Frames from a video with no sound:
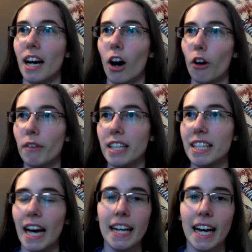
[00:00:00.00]
Auch wenn ich
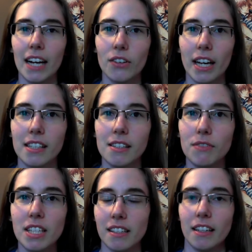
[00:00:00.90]
keine Ahnung hätte,
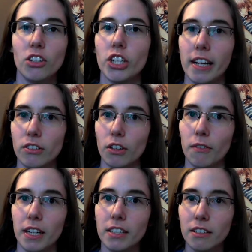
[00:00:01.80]
wie ich das anstellen soll,
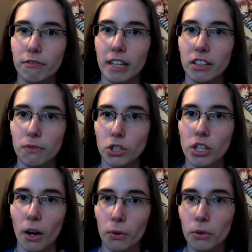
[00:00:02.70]
weil irgendwann
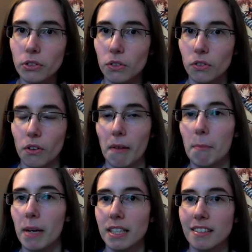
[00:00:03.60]
zwischen August und
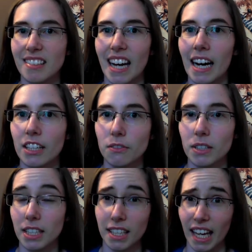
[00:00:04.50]
November diesen Jahres
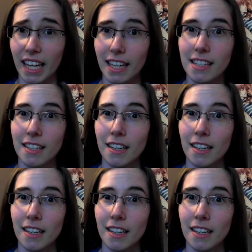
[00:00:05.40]
wird gedreht